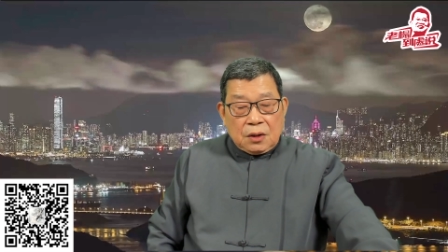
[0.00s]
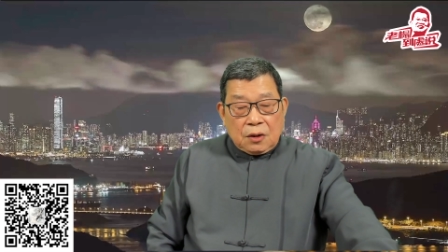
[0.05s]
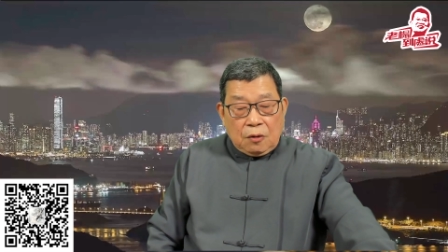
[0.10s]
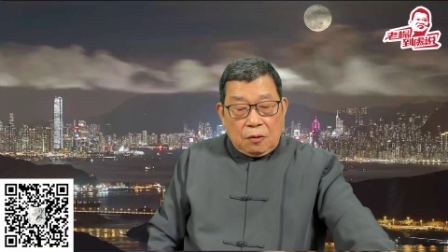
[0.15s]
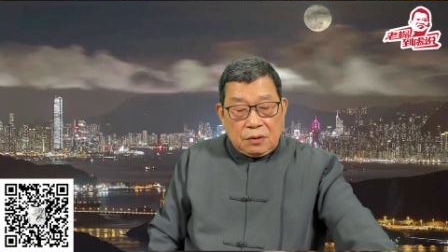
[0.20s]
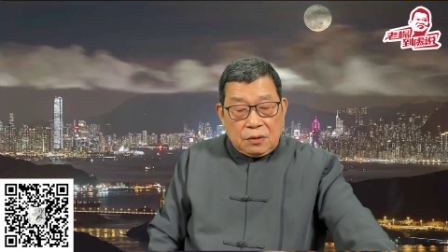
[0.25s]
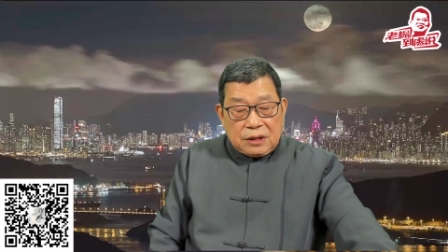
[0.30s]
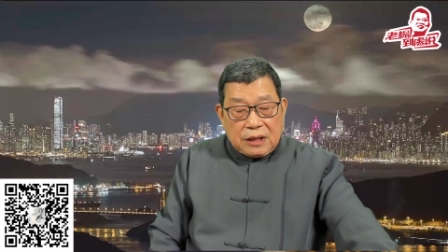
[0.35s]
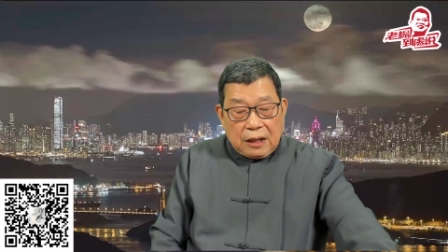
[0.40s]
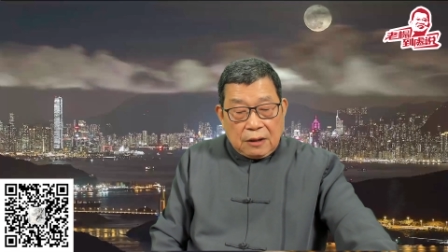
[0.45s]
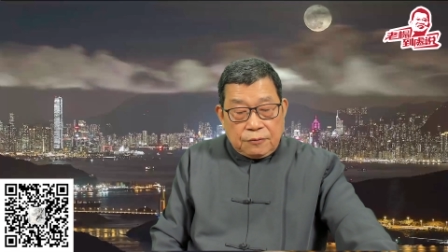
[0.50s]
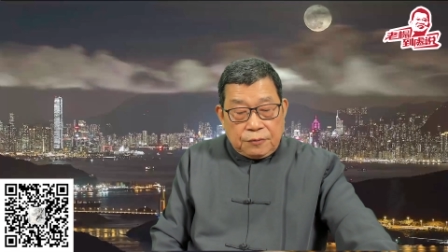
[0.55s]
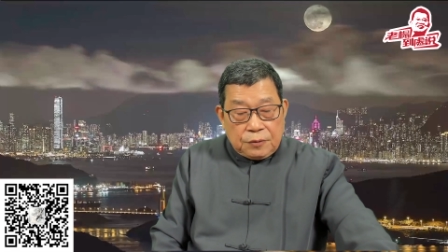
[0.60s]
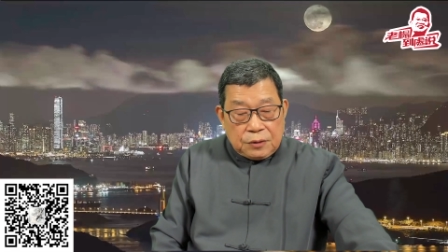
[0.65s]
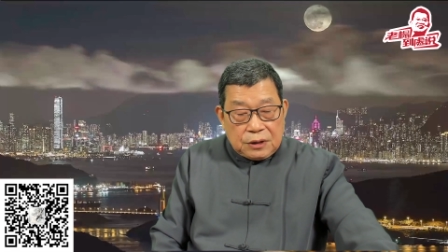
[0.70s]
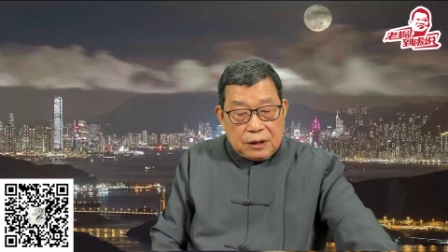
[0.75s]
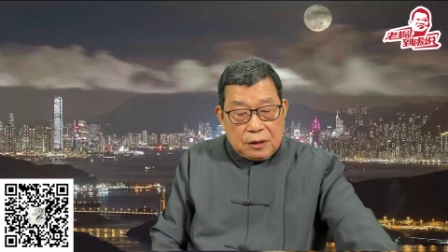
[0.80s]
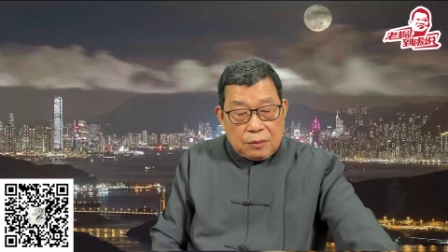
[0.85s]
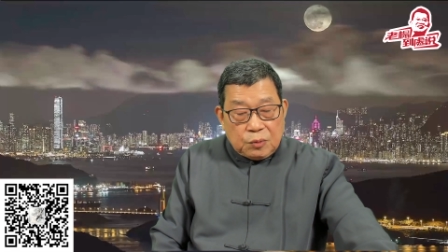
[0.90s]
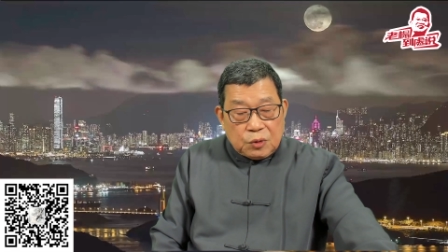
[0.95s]
工厂附
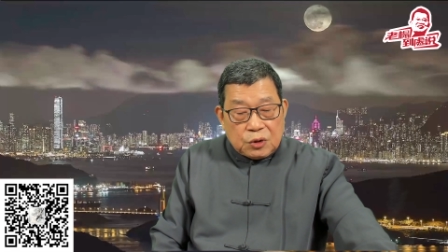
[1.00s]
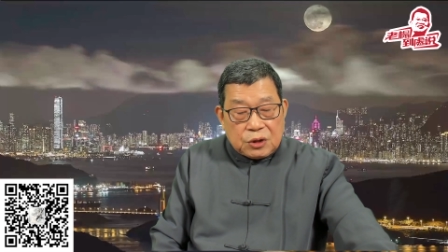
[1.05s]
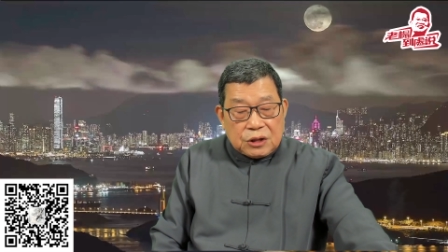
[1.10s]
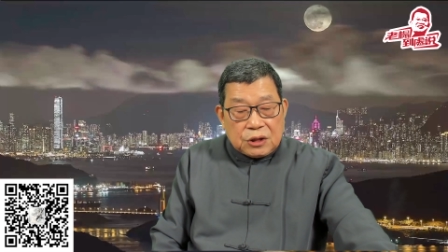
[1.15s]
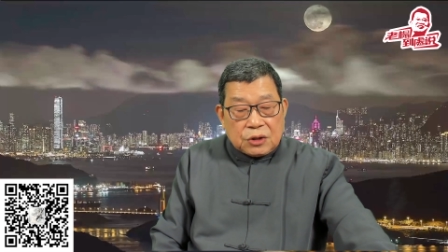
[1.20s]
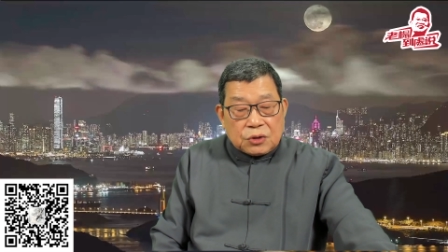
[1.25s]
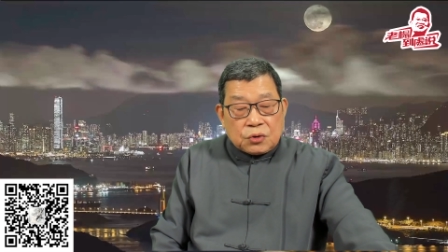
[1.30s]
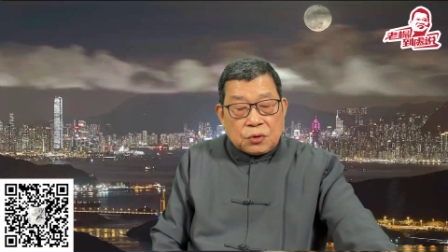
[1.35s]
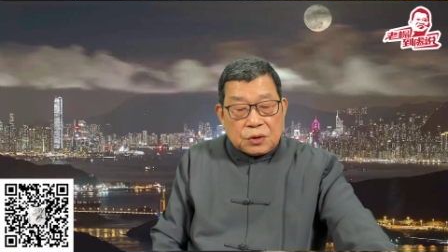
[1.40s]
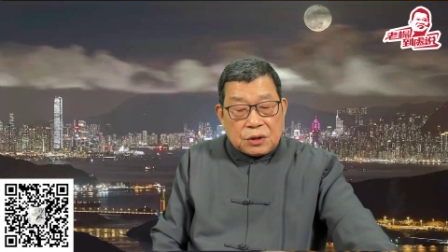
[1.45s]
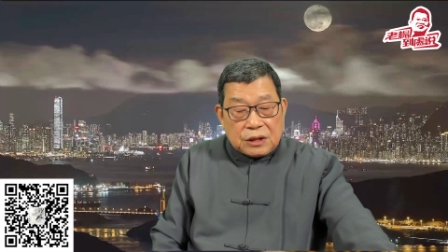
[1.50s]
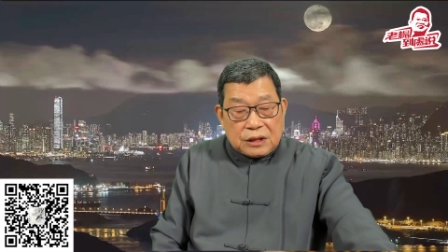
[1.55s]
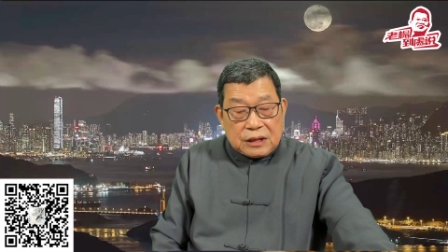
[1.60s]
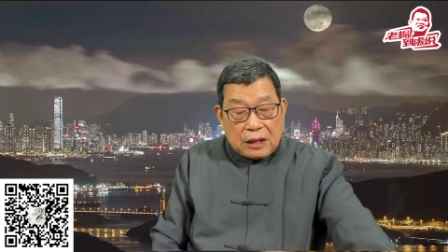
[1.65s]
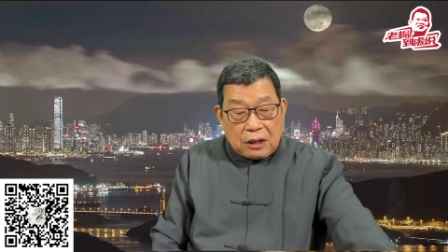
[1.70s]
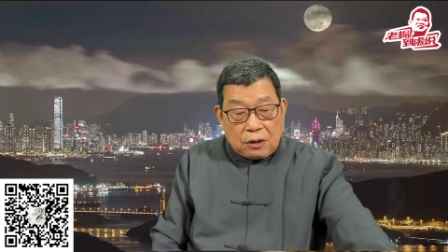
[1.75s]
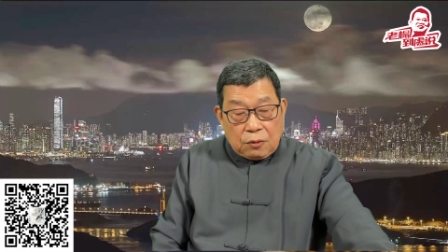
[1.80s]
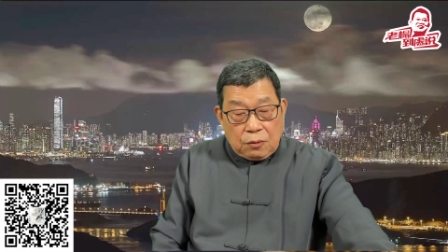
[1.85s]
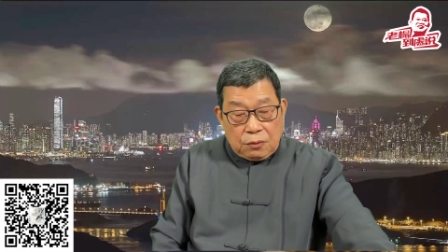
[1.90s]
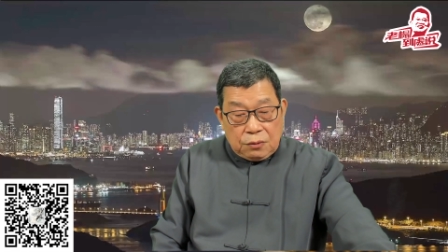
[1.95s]
近的目击者说：“这
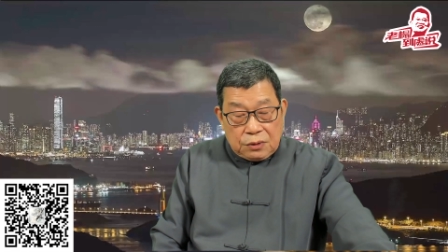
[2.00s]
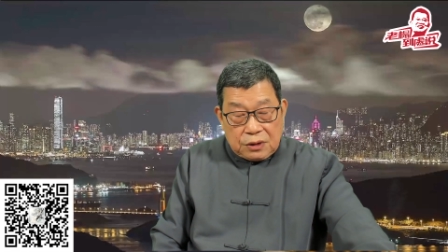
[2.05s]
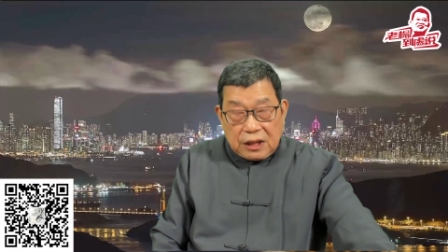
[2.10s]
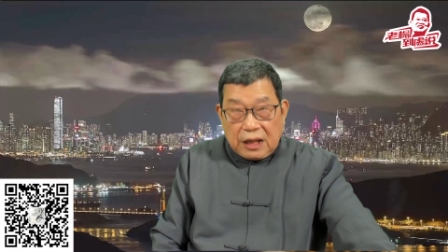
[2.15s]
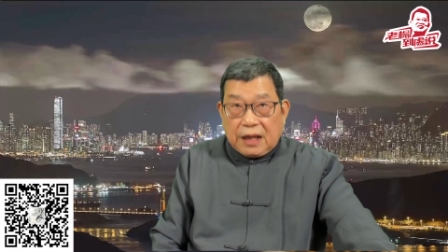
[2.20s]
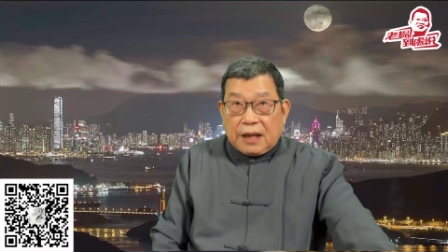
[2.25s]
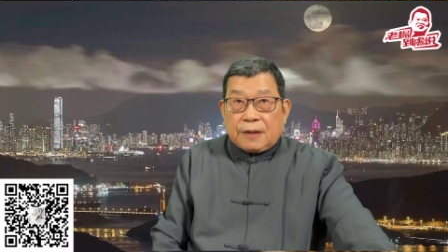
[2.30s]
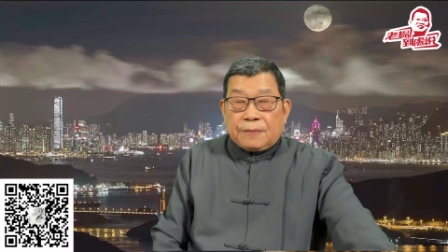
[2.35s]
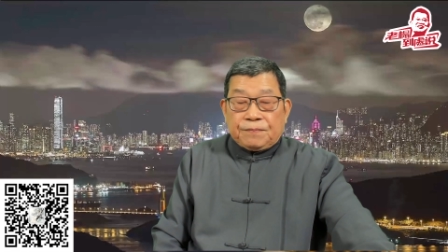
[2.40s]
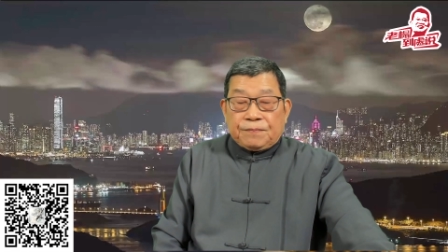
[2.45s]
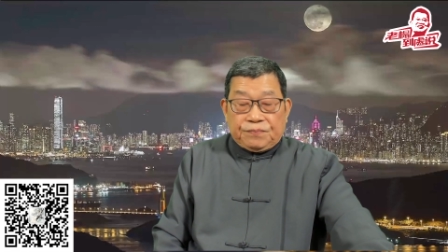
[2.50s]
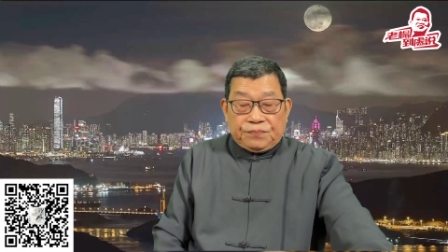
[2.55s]
家工厂